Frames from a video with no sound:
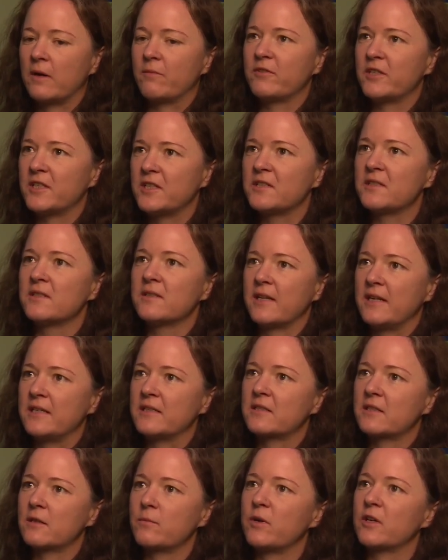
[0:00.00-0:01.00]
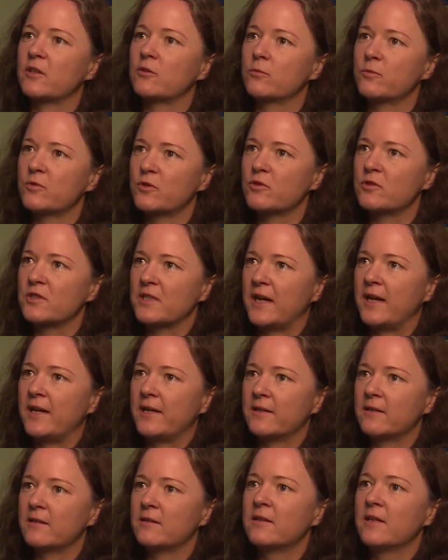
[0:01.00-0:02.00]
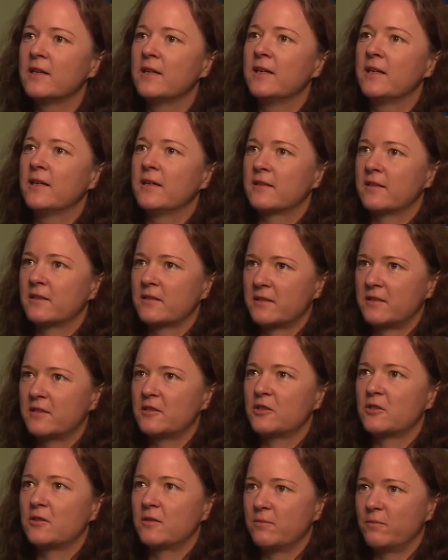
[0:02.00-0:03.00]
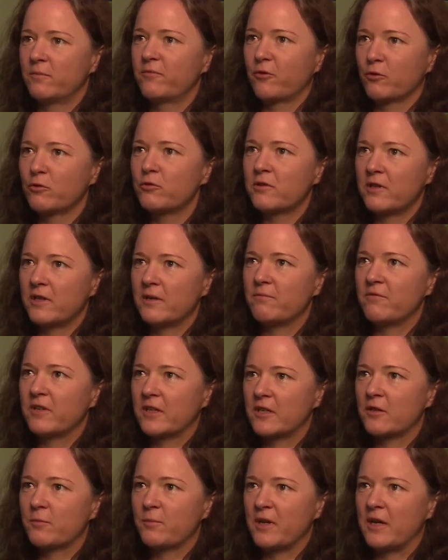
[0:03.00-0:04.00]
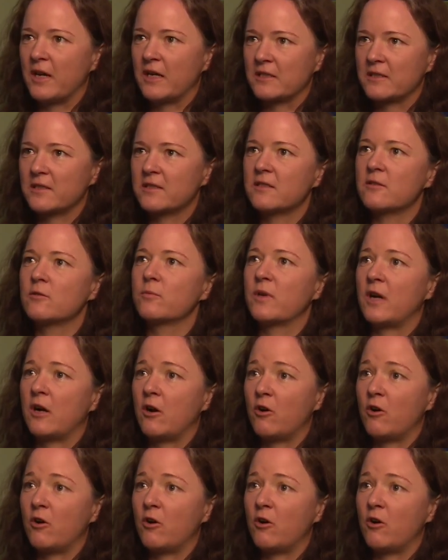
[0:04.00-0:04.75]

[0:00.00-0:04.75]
haben wir diesen Test gemacht, um zu zeigen, dass die Früchte eben wirklich belastet sind und man